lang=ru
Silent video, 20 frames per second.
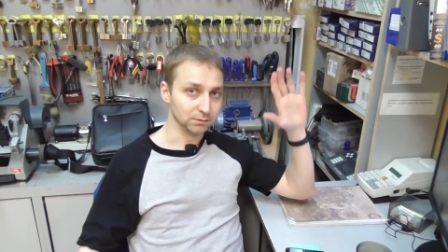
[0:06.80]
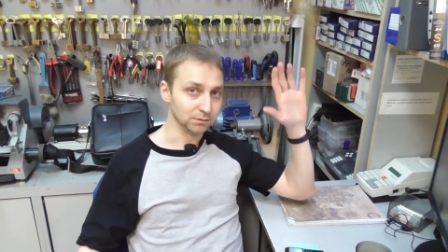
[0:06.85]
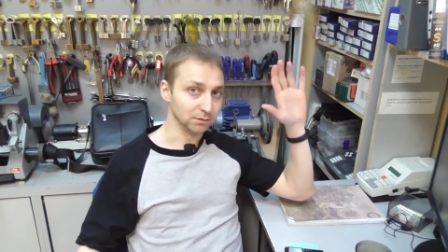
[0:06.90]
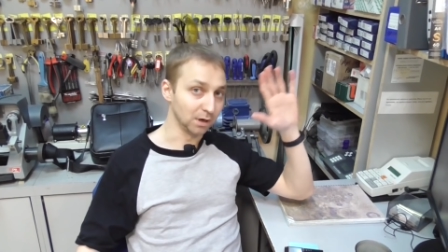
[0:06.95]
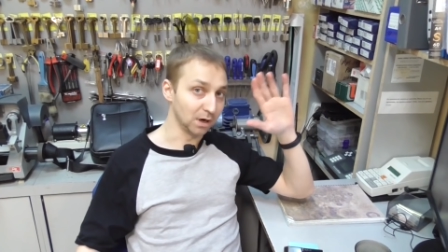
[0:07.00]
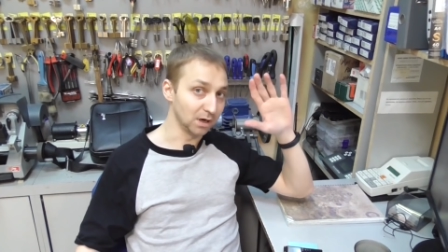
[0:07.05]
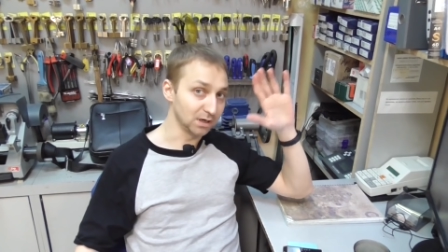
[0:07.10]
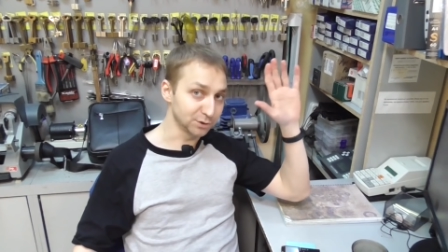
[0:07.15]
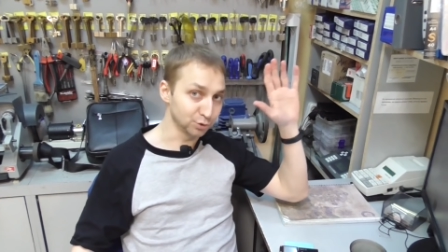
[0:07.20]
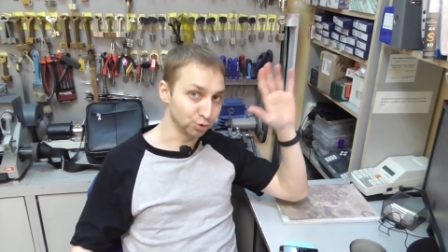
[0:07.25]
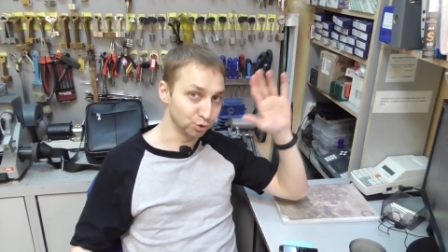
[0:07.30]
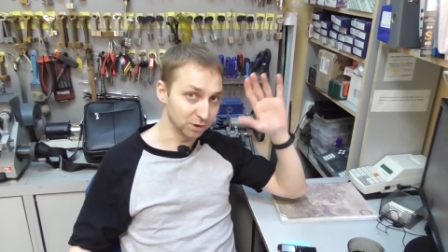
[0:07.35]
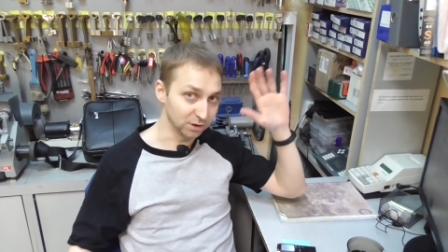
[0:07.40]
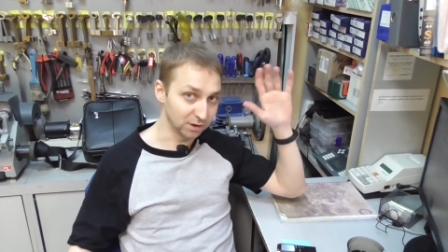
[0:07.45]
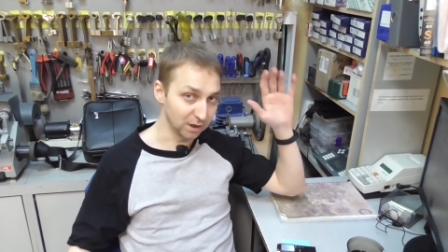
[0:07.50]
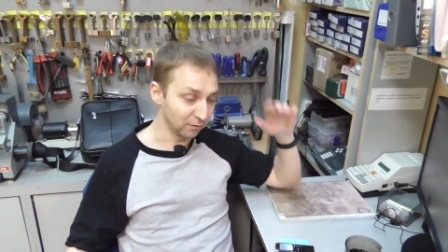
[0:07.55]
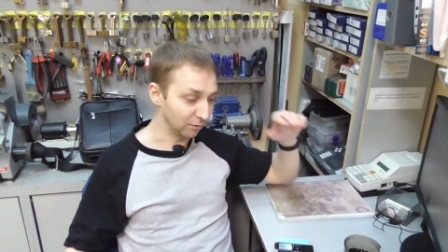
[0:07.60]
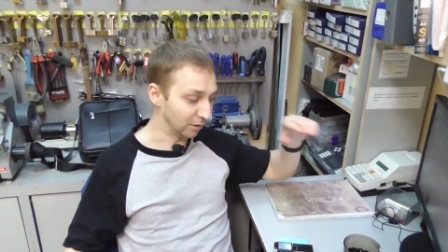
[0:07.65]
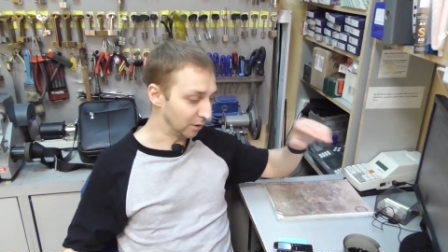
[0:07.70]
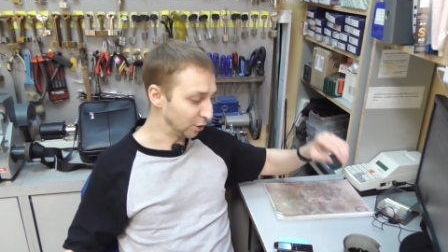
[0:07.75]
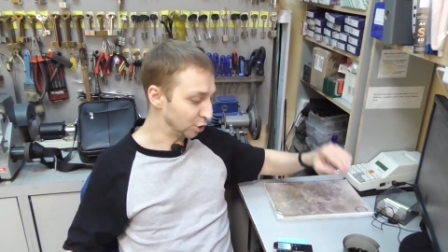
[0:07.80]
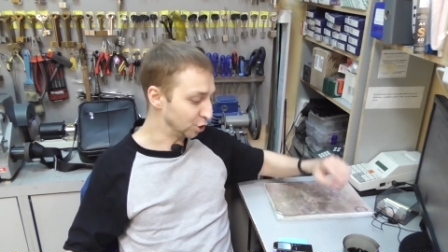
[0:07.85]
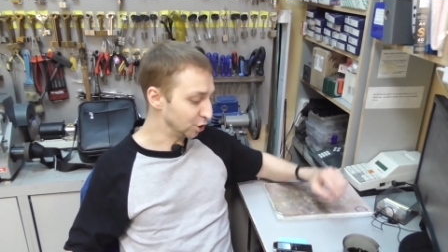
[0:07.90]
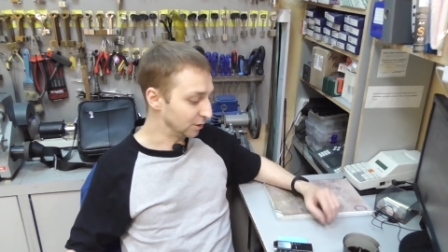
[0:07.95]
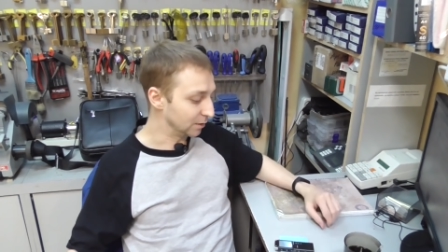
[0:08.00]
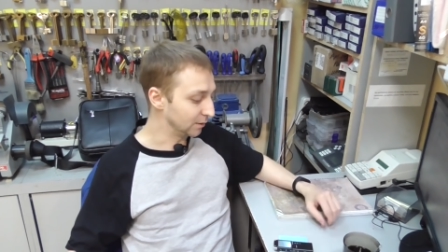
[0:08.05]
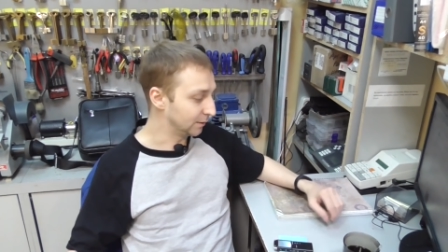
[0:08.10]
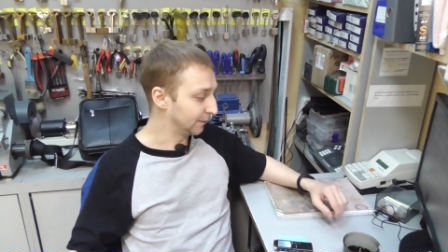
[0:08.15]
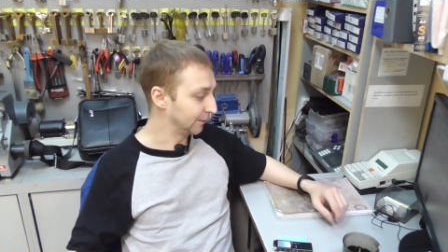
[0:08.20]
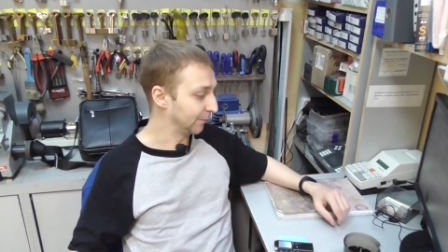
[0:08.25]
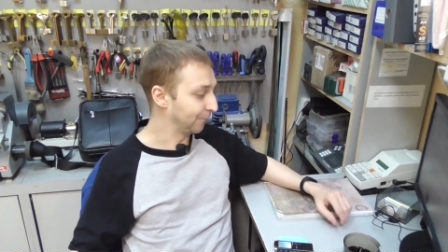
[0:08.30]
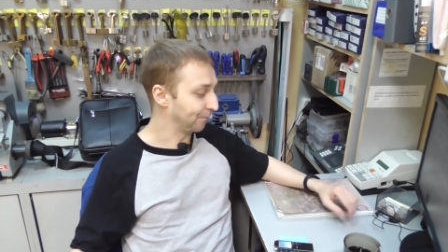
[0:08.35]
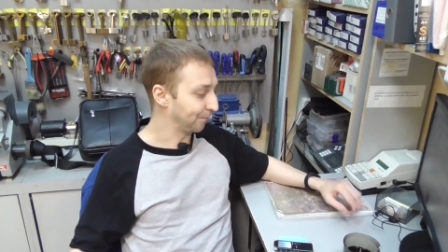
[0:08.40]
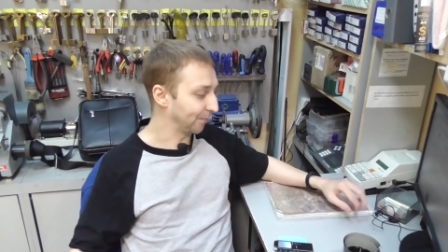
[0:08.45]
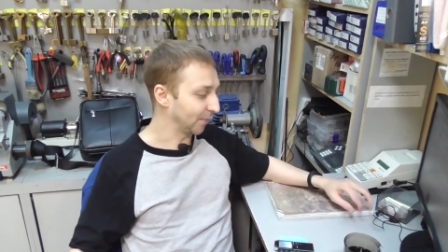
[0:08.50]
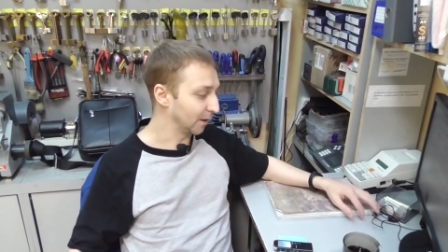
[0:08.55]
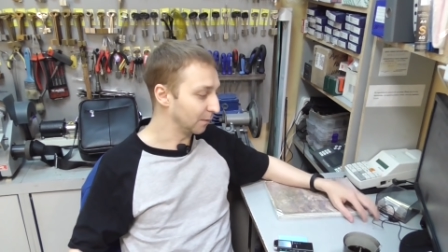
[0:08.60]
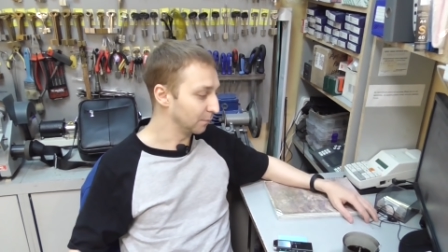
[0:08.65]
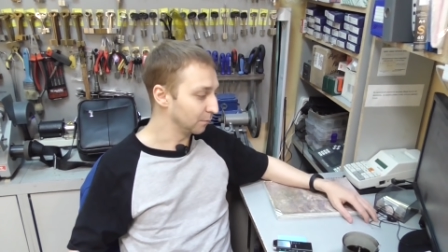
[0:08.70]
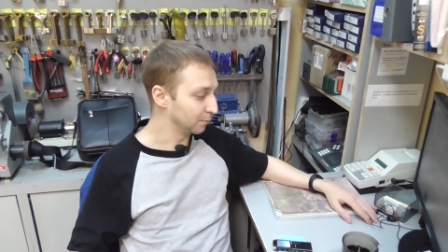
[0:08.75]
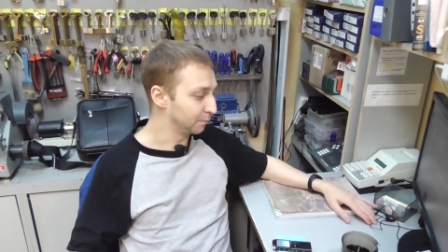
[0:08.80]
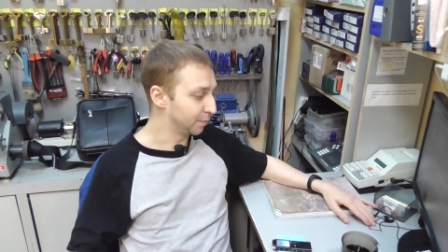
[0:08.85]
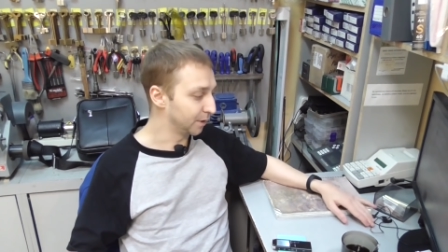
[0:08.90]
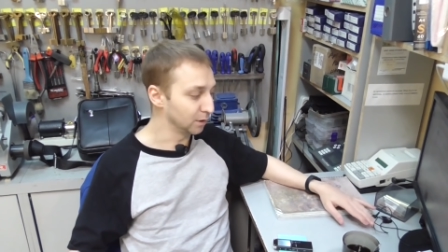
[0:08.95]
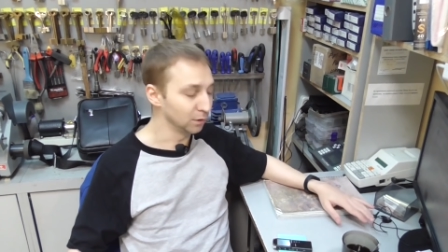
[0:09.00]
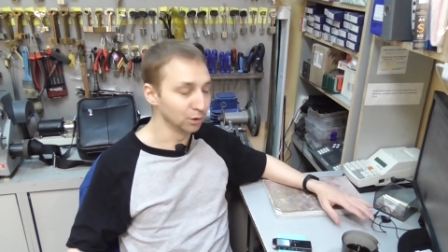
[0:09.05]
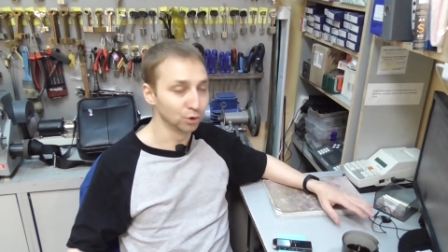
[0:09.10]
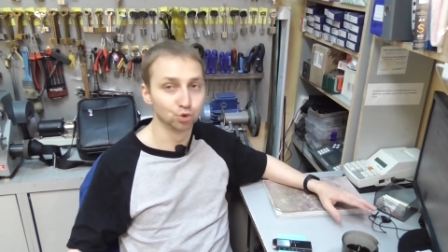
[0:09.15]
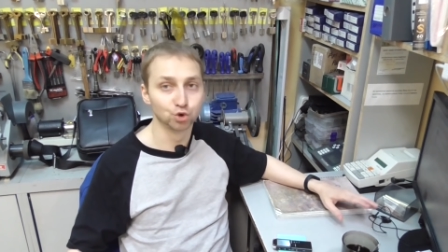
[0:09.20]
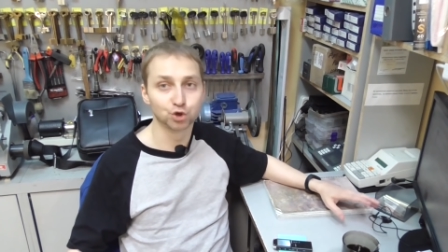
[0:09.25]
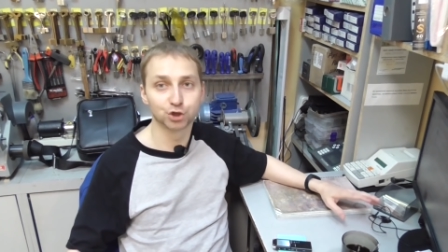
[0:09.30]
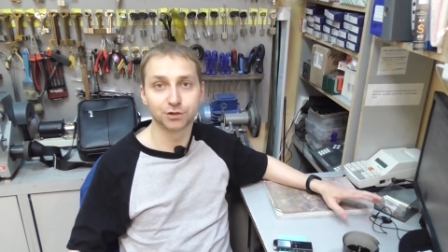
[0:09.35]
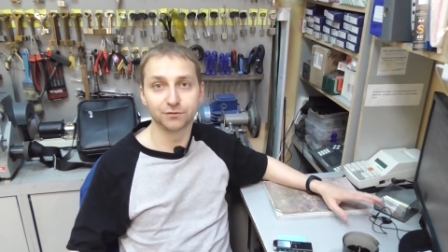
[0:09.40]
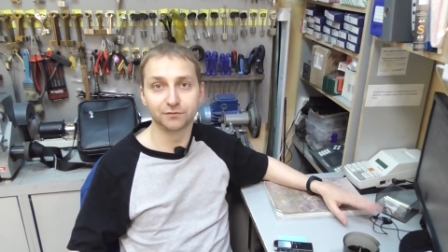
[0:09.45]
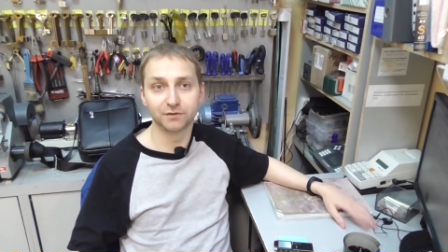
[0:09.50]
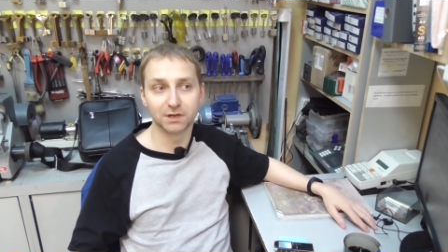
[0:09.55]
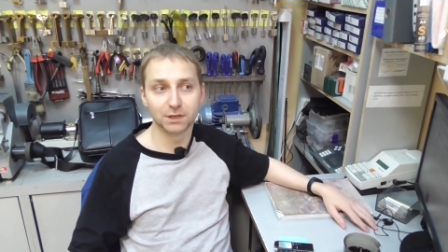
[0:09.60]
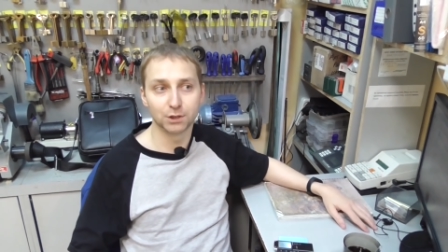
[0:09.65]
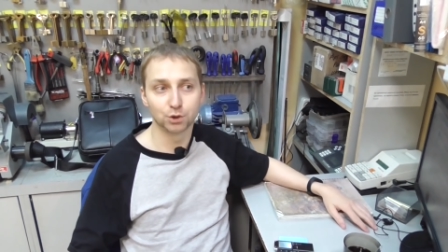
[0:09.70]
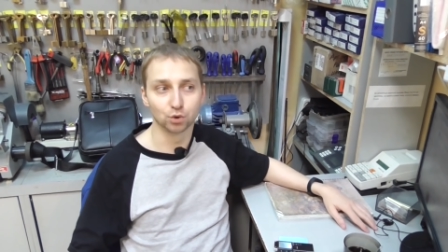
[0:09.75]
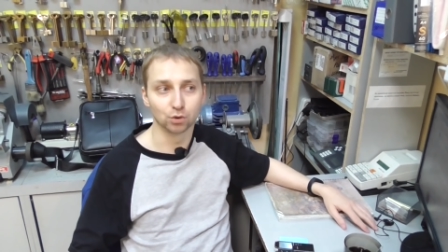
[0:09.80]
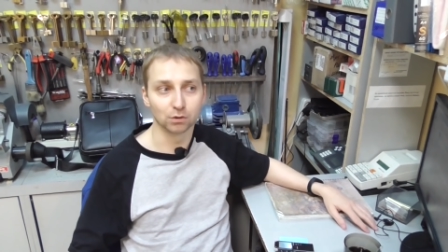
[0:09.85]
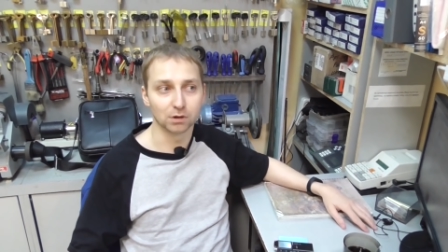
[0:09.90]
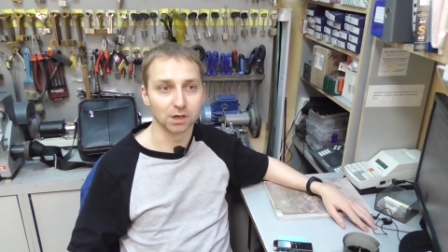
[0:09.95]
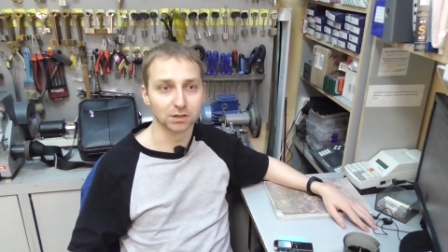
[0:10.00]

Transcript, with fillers: Здравствуйте, товарищи! Предыдущее видео,